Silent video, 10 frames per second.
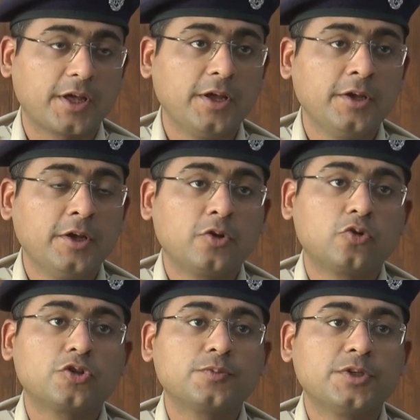है
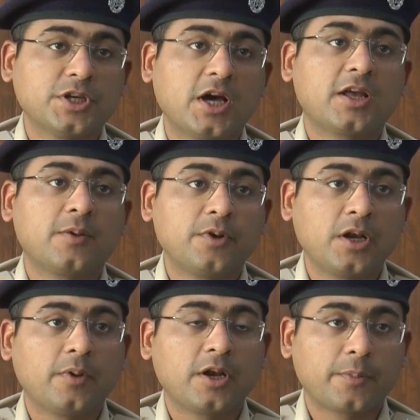तो इसमें चार
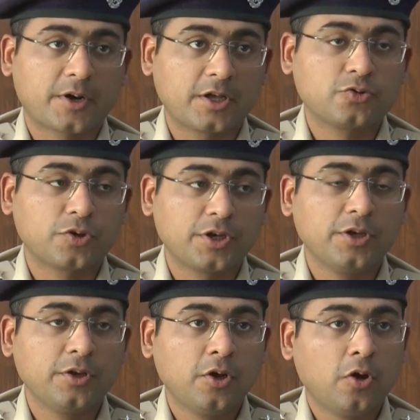क्रिमिनल हमारे पकड़ा चुके
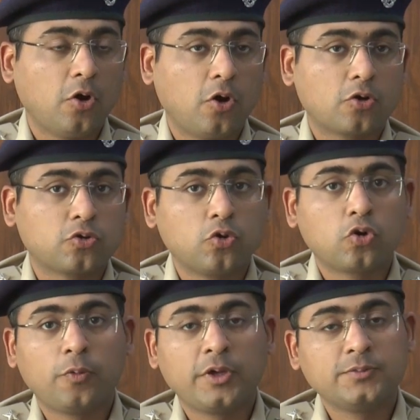हैं और दो
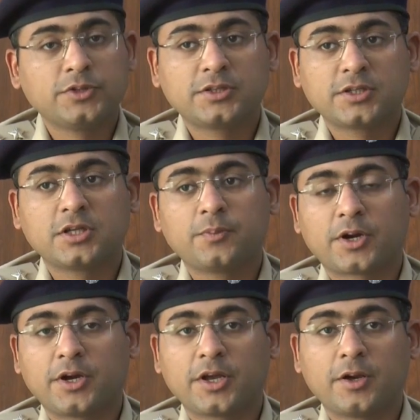को भी हम जल्द से जल्द
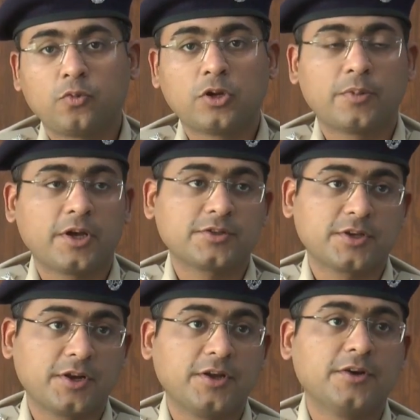पकड़ने का पूरा प्रयास
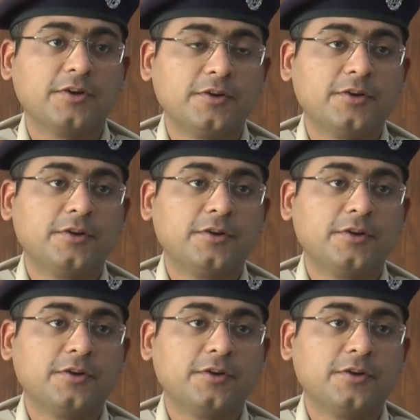करेंगे